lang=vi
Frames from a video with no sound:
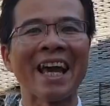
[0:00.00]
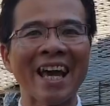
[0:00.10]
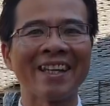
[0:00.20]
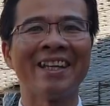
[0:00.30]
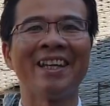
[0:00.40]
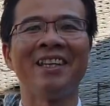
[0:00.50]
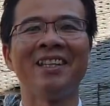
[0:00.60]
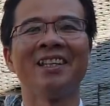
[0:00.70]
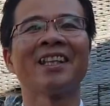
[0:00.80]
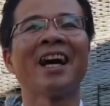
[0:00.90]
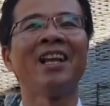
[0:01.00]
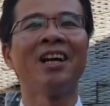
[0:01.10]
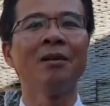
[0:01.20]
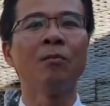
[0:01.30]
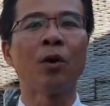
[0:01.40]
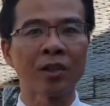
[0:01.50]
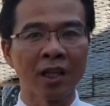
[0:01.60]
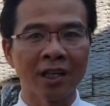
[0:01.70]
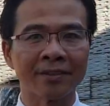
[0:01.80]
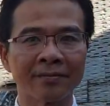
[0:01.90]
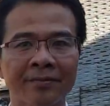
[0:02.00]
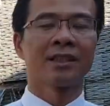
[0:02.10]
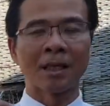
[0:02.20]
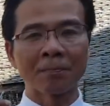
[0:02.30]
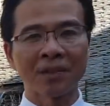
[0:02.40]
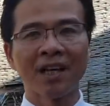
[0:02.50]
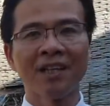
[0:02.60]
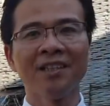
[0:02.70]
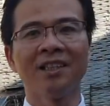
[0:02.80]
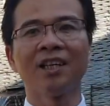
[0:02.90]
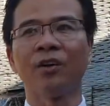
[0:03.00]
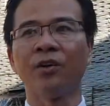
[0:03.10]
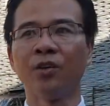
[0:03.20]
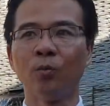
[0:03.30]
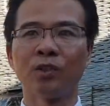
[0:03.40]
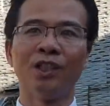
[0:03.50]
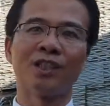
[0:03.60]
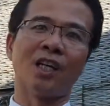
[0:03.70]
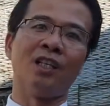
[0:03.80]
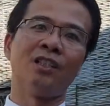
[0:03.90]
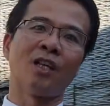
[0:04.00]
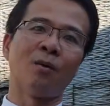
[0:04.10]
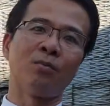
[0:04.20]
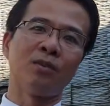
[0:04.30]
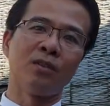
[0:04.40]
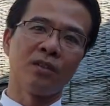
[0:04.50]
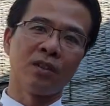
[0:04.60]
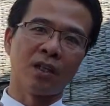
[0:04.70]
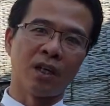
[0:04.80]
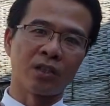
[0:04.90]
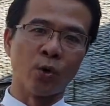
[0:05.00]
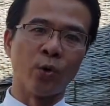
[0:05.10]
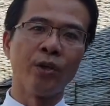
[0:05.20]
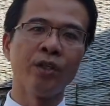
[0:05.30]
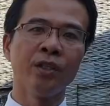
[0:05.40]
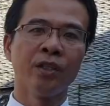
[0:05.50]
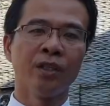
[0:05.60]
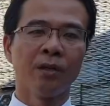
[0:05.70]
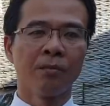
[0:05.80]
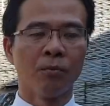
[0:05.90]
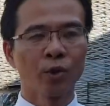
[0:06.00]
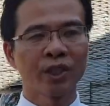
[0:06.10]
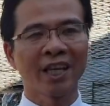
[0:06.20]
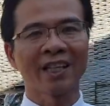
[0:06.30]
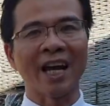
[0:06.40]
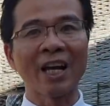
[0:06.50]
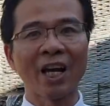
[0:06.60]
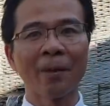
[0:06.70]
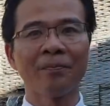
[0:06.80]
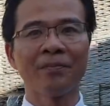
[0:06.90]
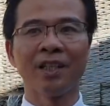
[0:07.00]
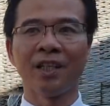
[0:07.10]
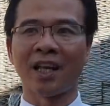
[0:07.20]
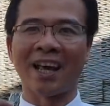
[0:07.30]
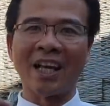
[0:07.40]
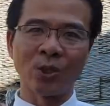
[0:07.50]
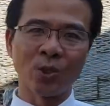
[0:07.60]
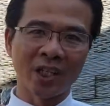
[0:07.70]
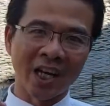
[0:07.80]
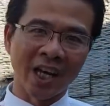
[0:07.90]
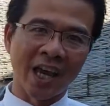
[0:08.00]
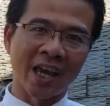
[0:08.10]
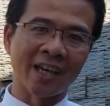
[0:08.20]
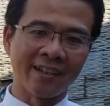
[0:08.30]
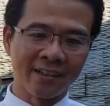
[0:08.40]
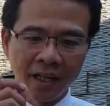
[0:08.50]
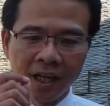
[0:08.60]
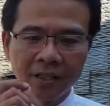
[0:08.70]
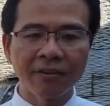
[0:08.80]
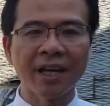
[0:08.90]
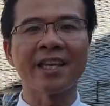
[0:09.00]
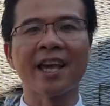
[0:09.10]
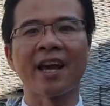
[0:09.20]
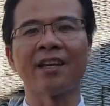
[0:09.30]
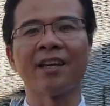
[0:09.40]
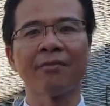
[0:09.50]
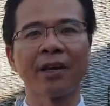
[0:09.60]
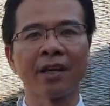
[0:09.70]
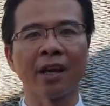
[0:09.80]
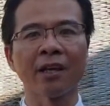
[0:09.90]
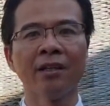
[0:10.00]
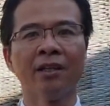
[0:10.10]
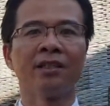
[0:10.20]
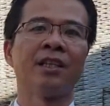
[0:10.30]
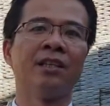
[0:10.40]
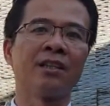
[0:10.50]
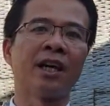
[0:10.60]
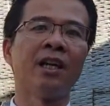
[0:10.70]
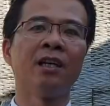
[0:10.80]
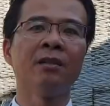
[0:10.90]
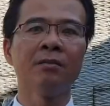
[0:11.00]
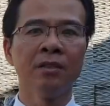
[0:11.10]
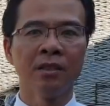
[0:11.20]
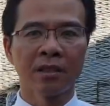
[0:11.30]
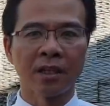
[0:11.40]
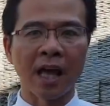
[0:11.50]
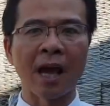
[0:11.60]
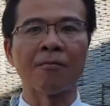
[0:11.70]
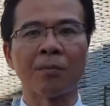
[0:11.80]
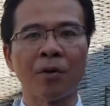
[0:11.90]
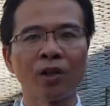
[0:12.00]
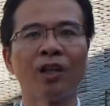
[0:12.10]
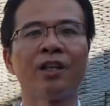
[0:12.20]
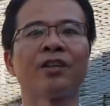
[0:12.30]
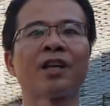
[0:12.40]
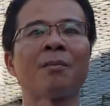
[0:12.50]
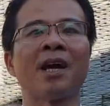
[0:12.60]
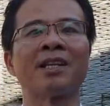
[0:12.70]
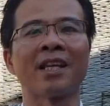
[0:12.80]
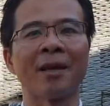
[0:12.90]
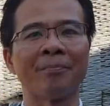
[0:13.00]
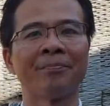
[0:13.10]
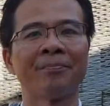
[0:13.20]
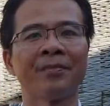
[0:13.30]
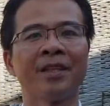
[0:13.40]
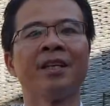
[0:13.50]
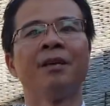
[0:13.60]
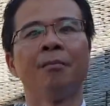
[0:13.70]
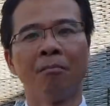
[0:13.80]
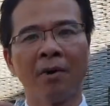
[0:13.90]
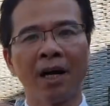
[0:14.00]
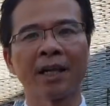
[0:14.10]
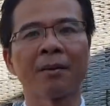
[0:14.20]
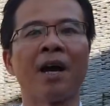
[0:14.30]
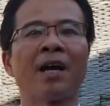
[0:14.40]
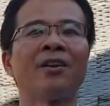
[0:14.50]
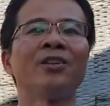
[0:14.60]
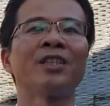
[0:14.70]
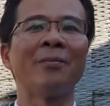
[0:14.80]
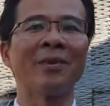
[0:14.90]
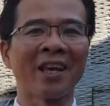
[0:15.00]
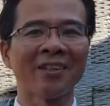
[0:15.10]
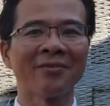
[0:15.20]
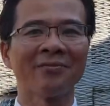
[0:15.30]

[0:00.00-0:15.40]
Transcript: ngay khi Thái Lớn post lên. Sắp tới những cái nội dung tương tự trong à, chuỗi mua xe trả góp như là lãi suất ngân hàng, nên vay dài hay vay ngắn sẽ được Thái Lớn làm mà post lên cho các bạn xem. Mời các bạn đón xem nhé.